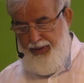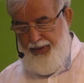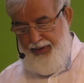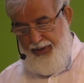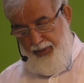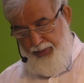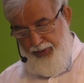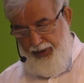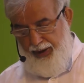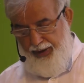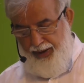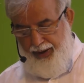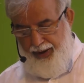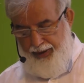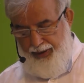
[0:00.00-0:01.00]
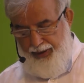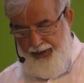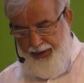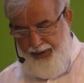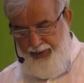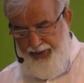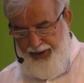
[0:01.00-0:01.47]
İşte bunlar en akıllı
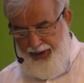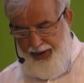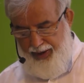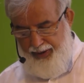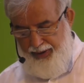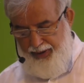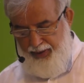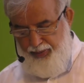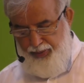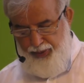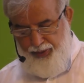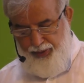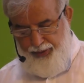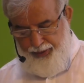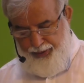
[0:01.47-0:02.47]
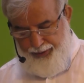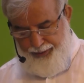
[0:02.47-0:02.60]
kimselerdir buyurdu.